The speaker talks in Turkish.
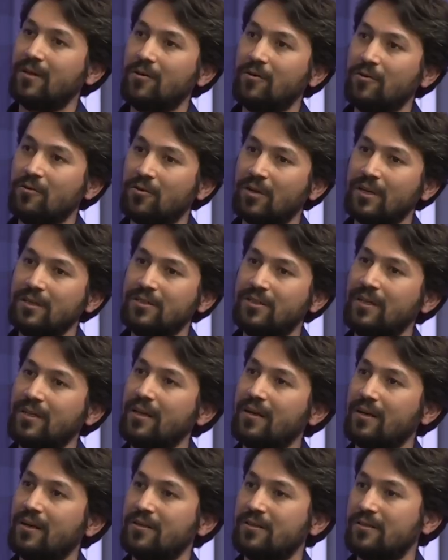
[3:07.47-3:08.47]

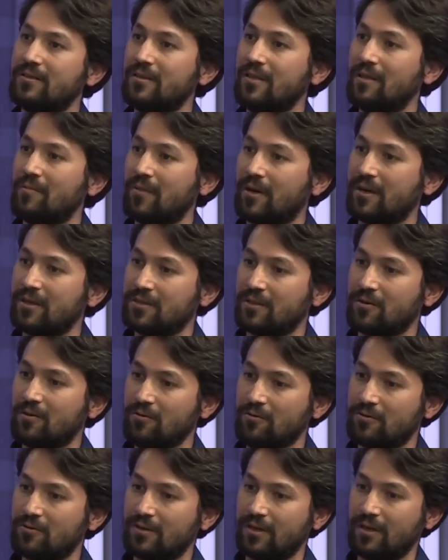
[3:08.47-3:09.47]
öğrenciler açısından bakacak
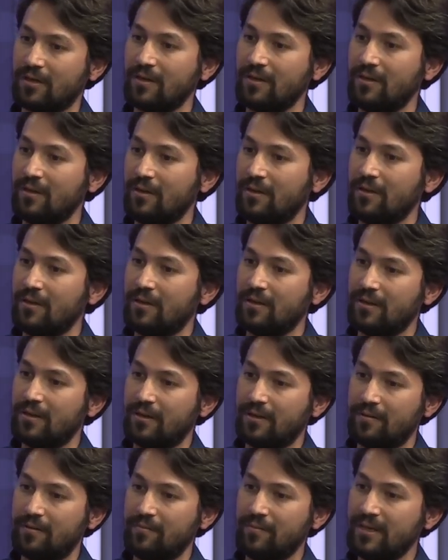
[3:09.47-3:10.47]
olursak
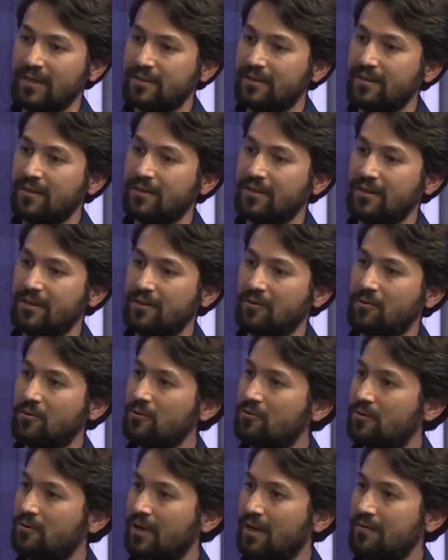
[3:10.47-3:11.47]
e, mesleki,
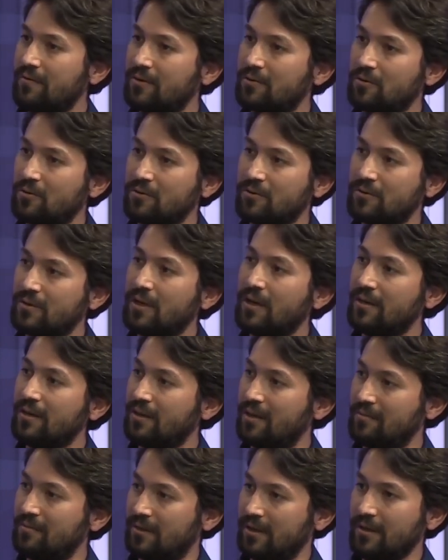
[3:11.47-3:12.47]
kültürel ve sosyal
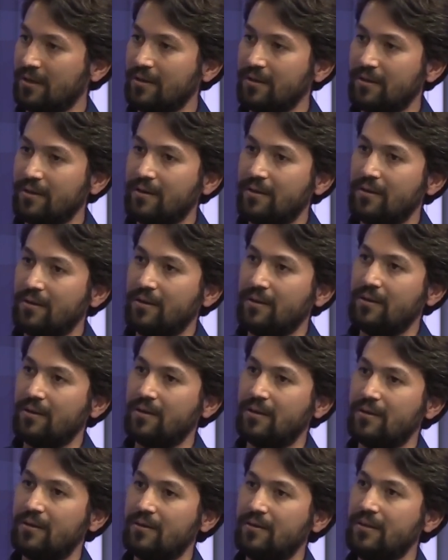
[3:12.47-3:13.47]
anlamda
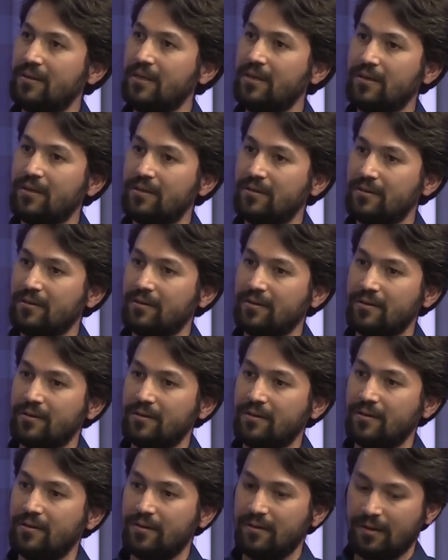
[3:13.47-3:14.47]
e, dil
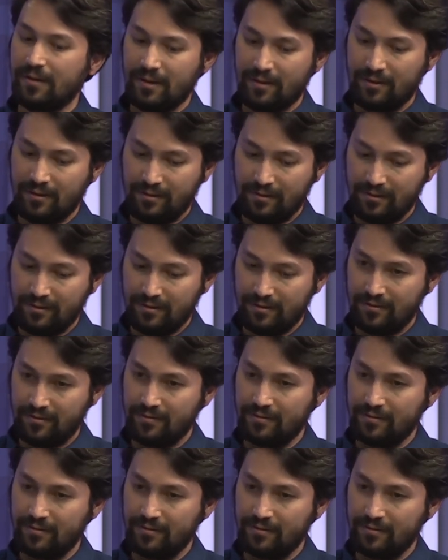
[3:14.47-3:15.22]
e,